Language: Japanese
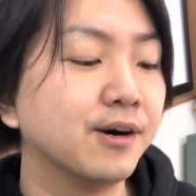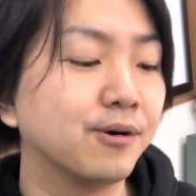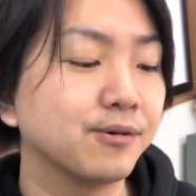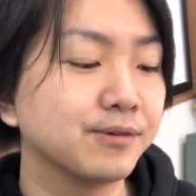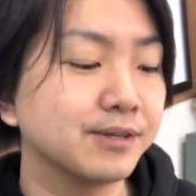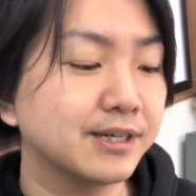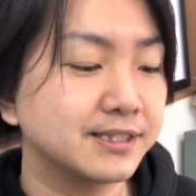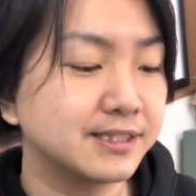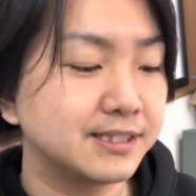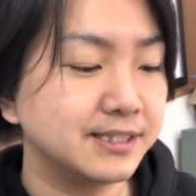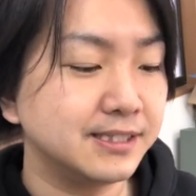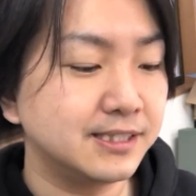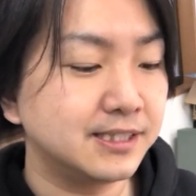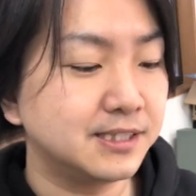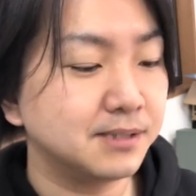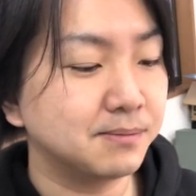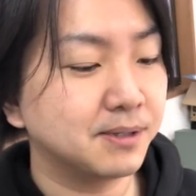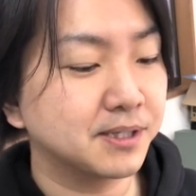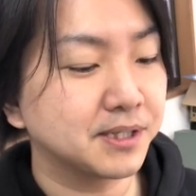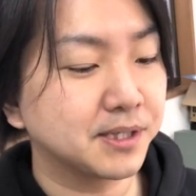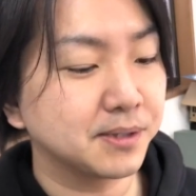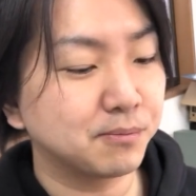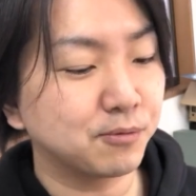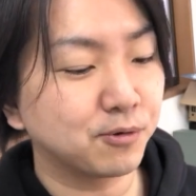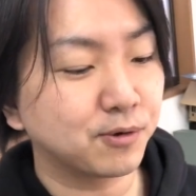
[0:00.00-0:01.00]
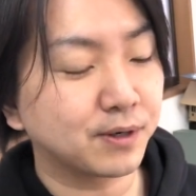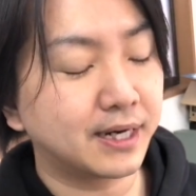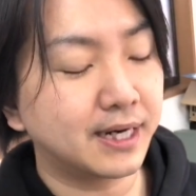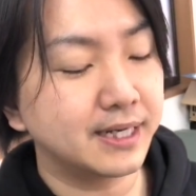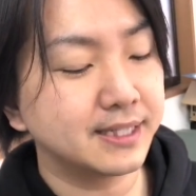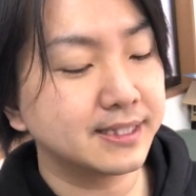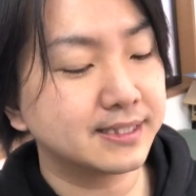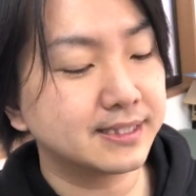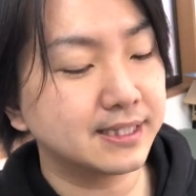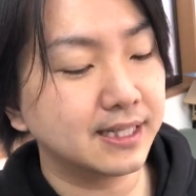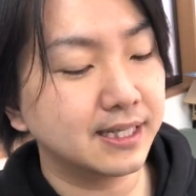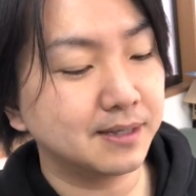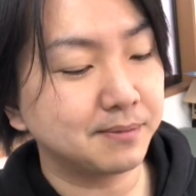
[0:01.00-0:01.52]
同じ市場でも
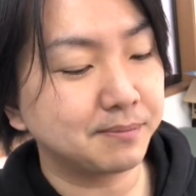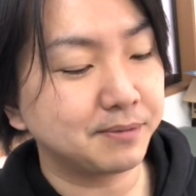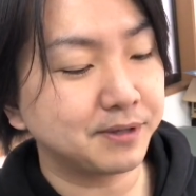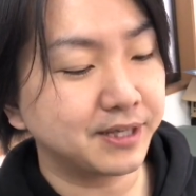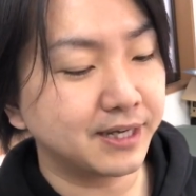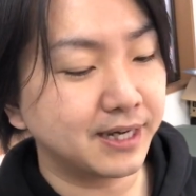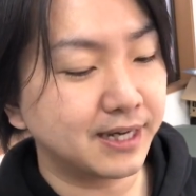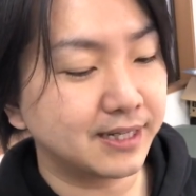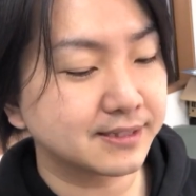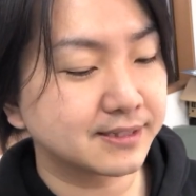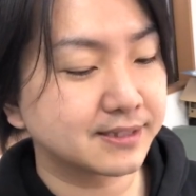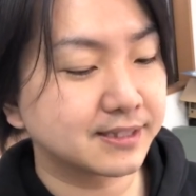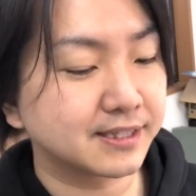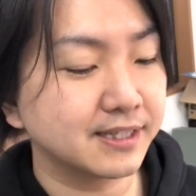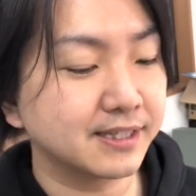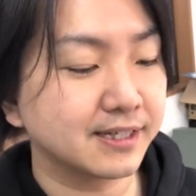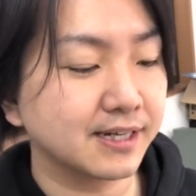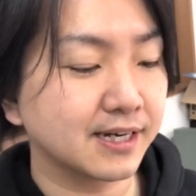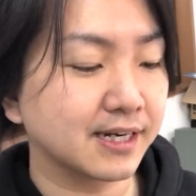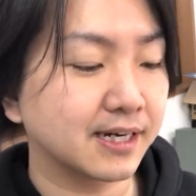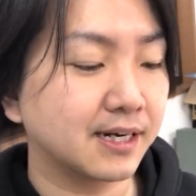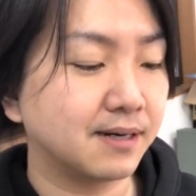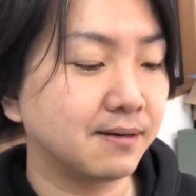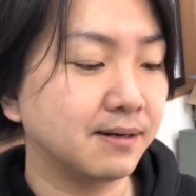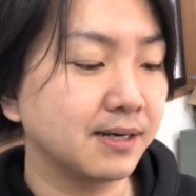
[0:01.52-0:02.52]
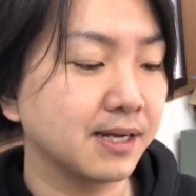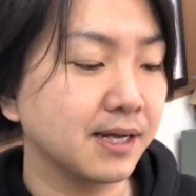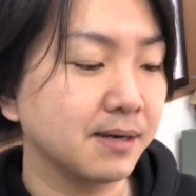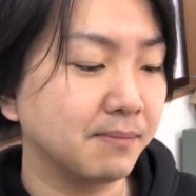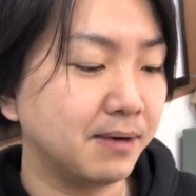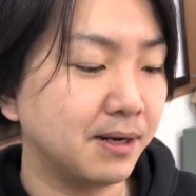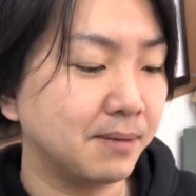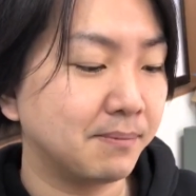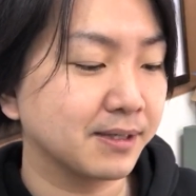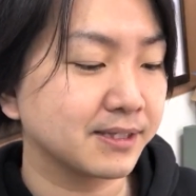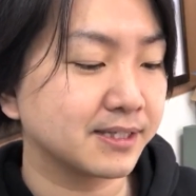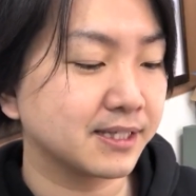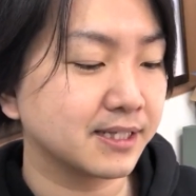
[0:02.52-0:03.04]
開催日や月が変われ
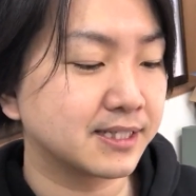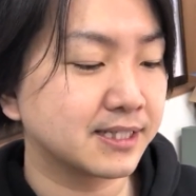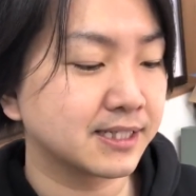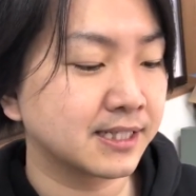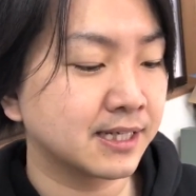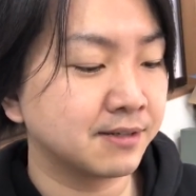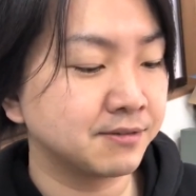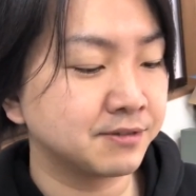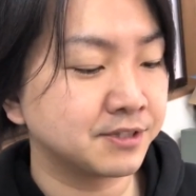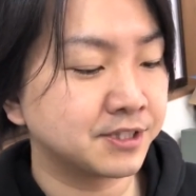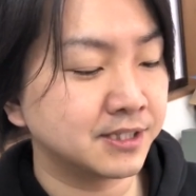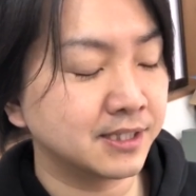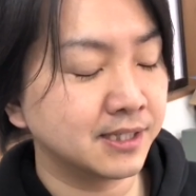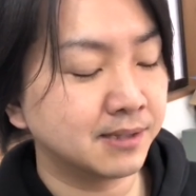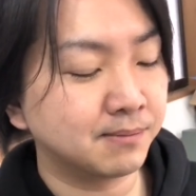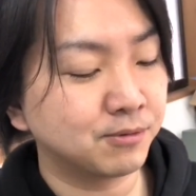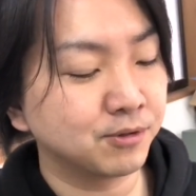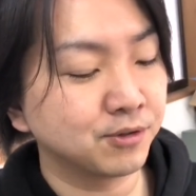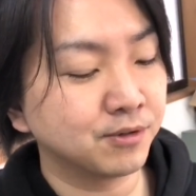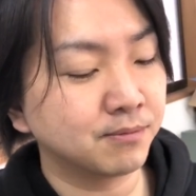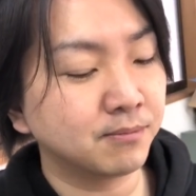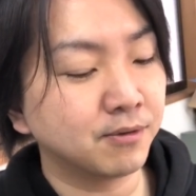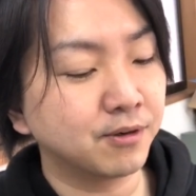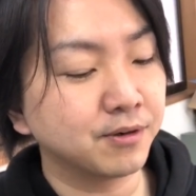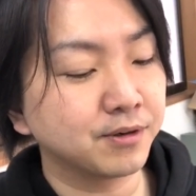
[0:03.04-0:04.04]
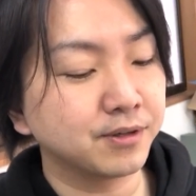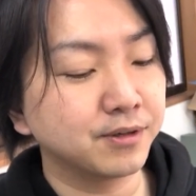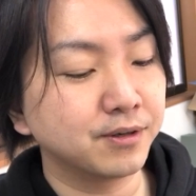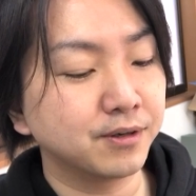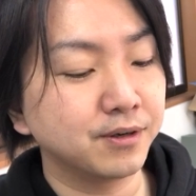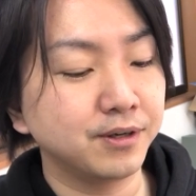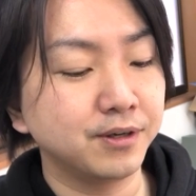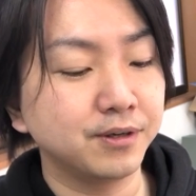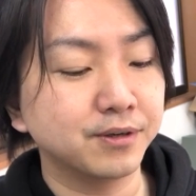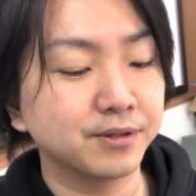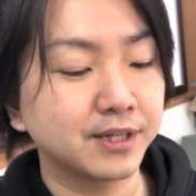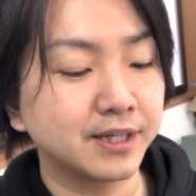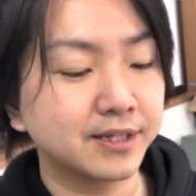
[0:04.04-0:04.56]
ばまた違う品物もいろ
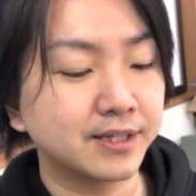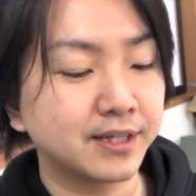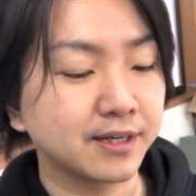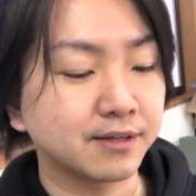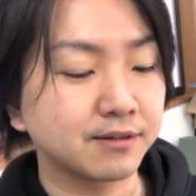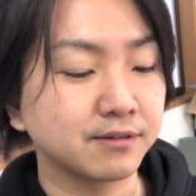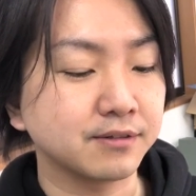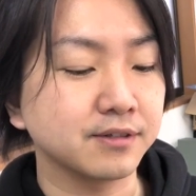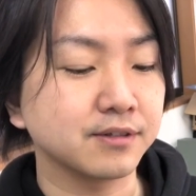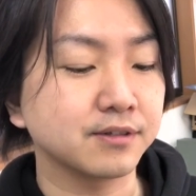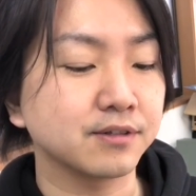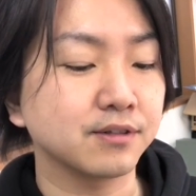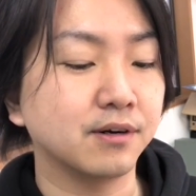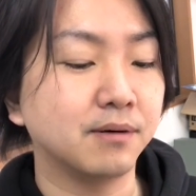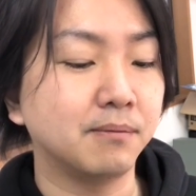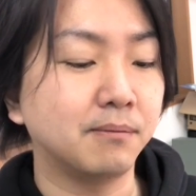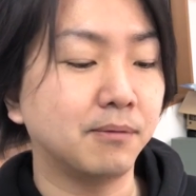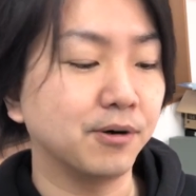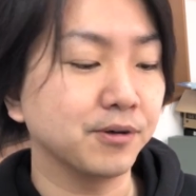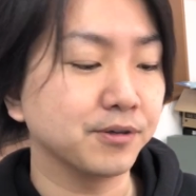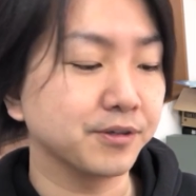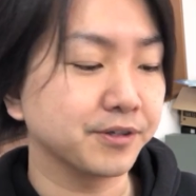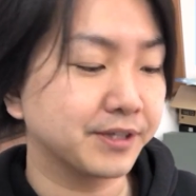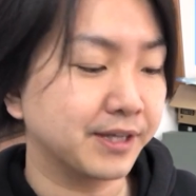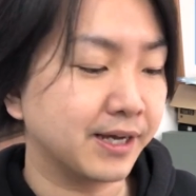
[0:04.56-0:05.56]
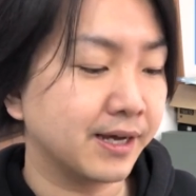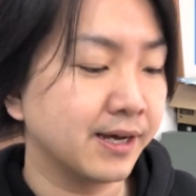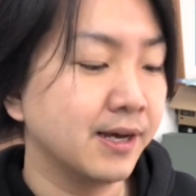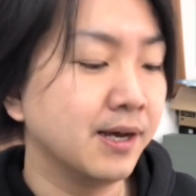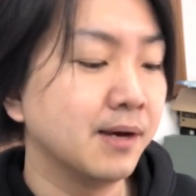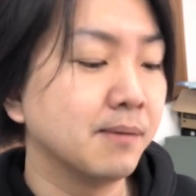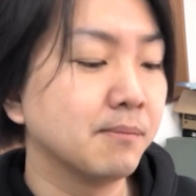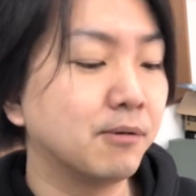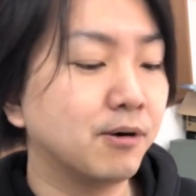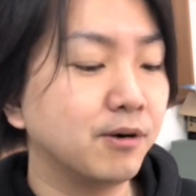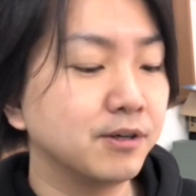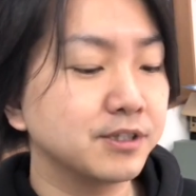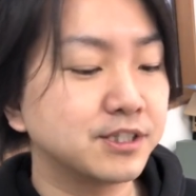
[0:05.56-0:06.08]
いろ出てくると思うので
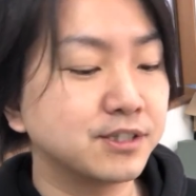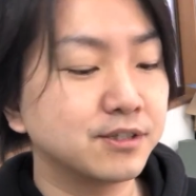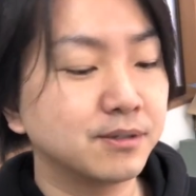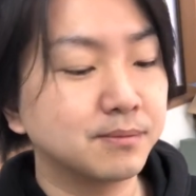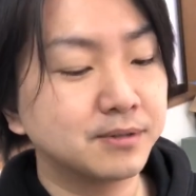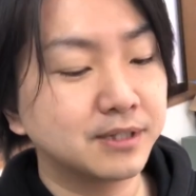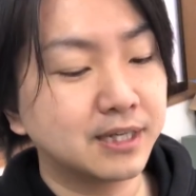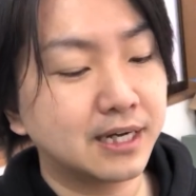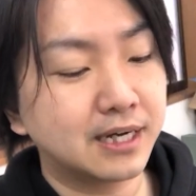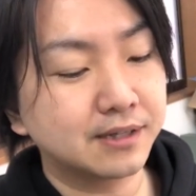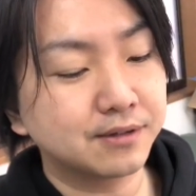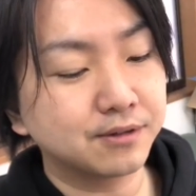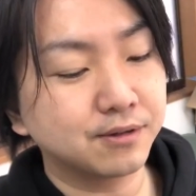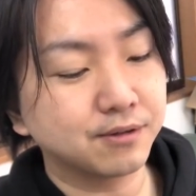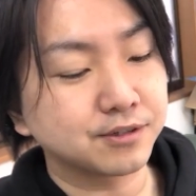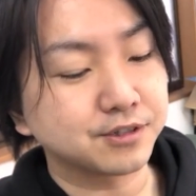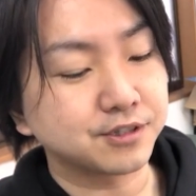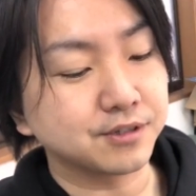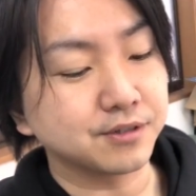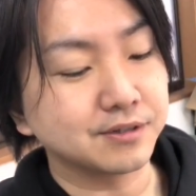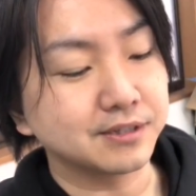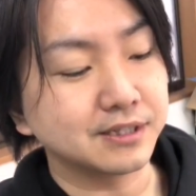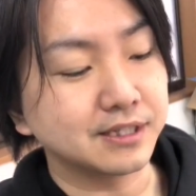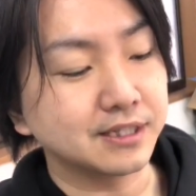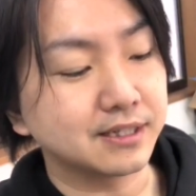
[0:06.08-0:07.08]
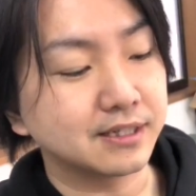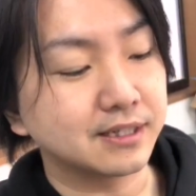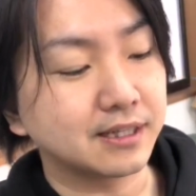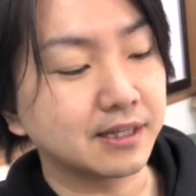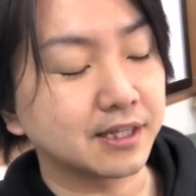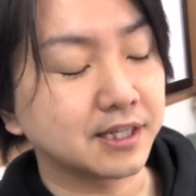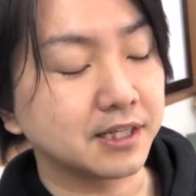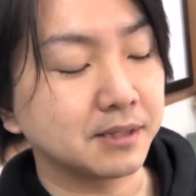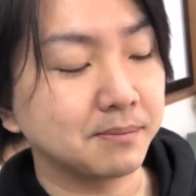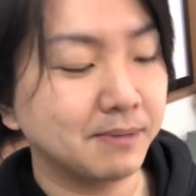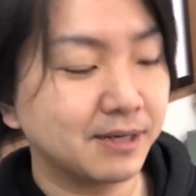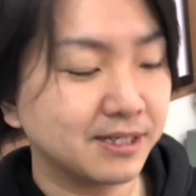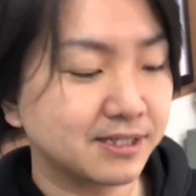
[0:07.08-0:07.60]
もう一度ブランドオークションに行って
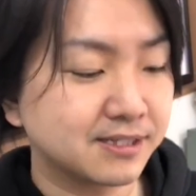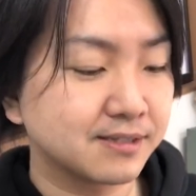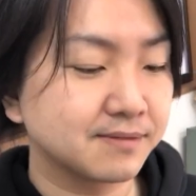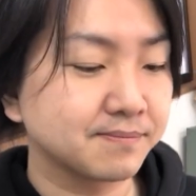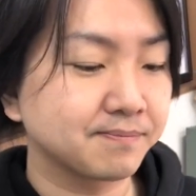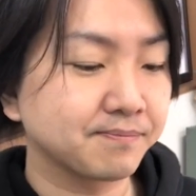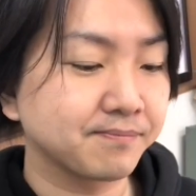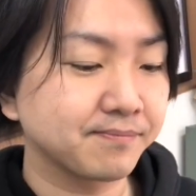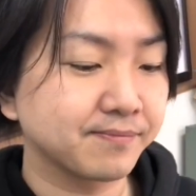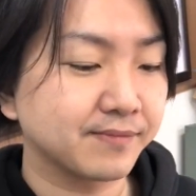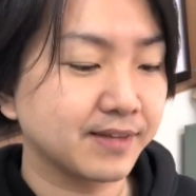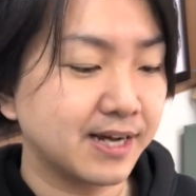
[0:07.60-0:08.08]
きます。